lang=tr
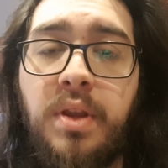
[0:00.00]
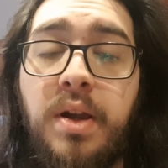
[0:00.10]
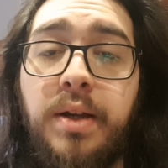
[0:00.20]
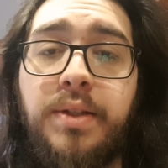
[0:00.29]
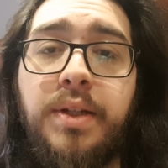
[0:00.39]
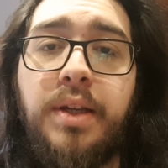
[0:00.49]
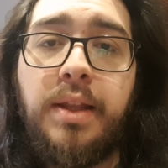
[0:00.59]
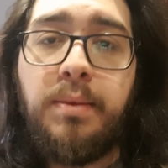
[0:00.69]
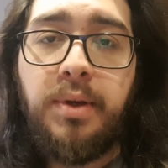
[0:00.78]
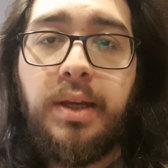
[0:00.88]
Azıcık
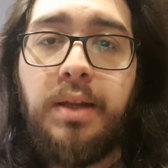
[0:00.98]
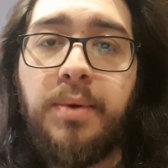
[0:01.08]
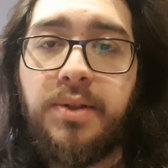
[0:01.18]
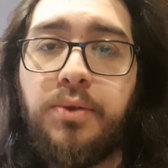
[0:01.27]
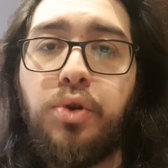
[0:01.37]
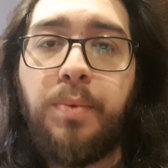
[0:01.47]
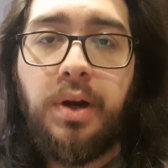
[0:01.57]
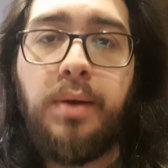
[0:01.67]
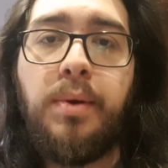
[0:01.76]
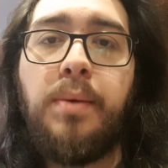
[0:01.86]
kendime geleyim, azıcık
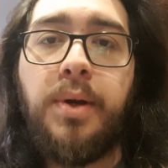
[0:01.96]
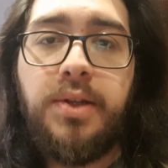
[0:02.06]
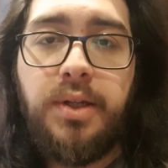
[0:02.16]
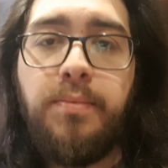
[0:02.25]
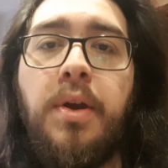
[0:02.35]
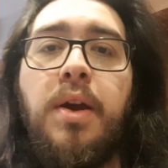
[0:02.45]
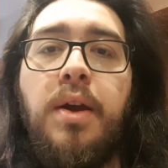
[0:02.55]
toparlamaya başlayayım.